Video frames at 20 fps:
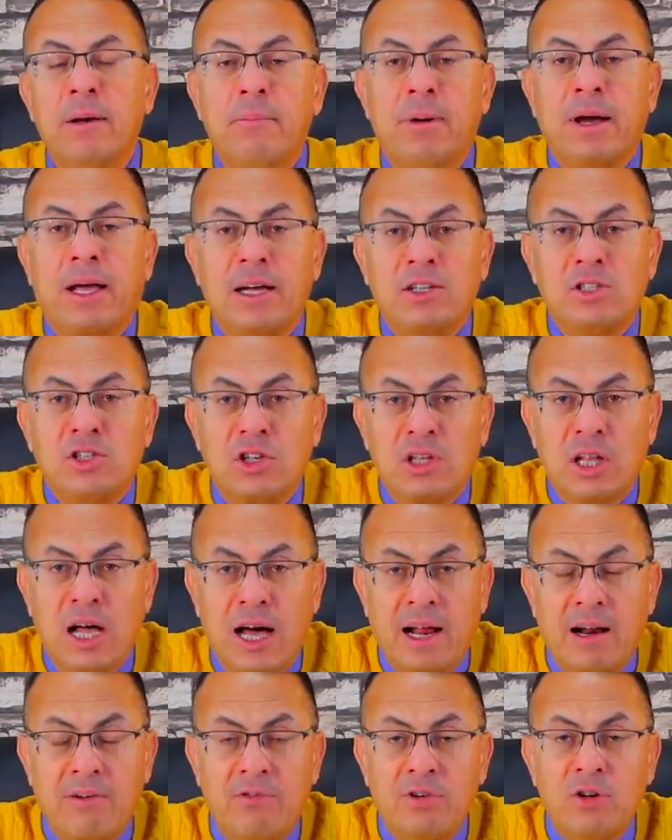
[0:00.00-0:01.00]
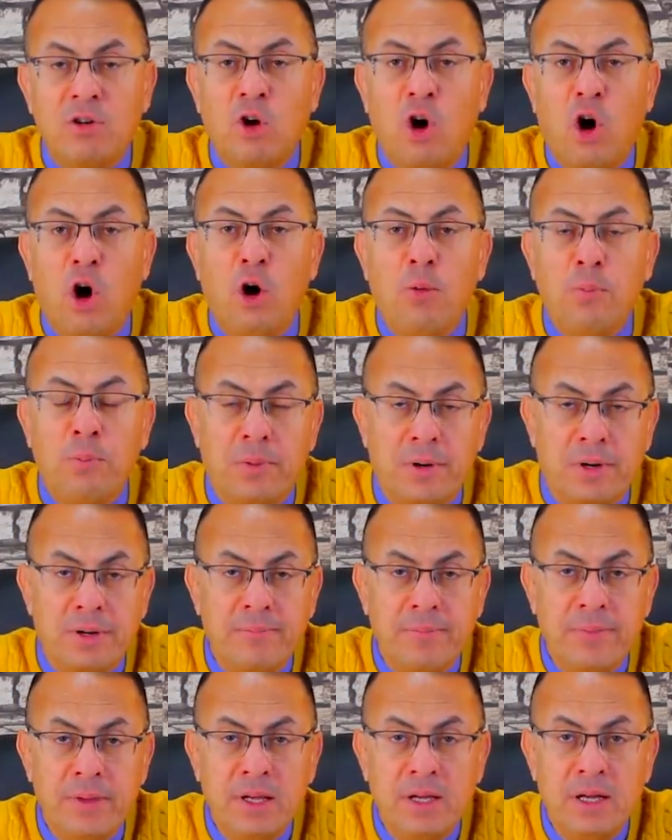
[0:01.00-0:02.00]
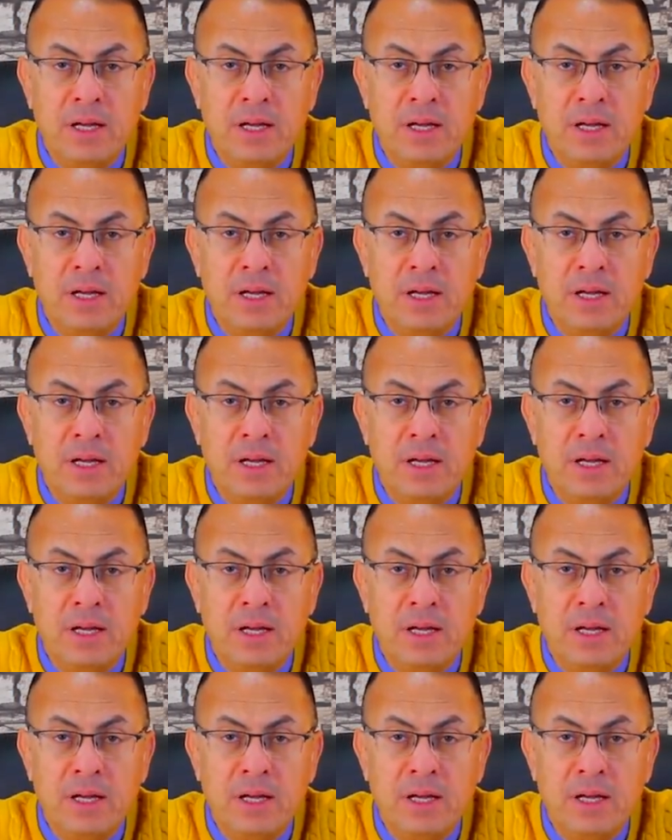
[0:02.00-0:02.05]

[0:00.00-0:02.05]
ما كانتش تعرف ان عمر